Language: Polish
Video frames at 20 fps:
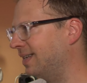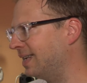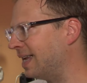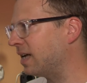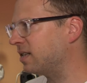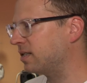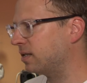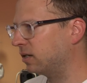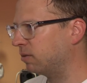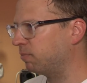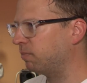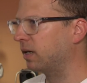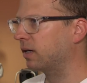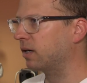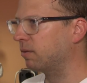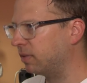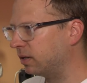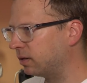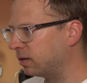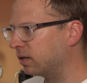laser,
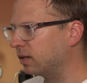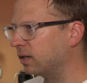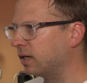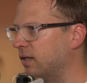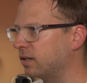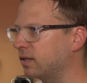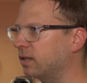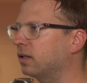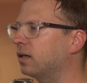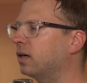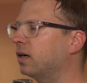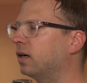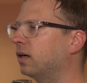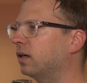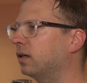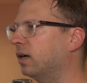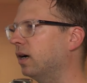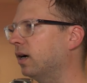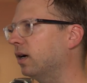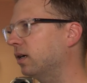parametry
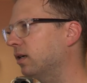lasera,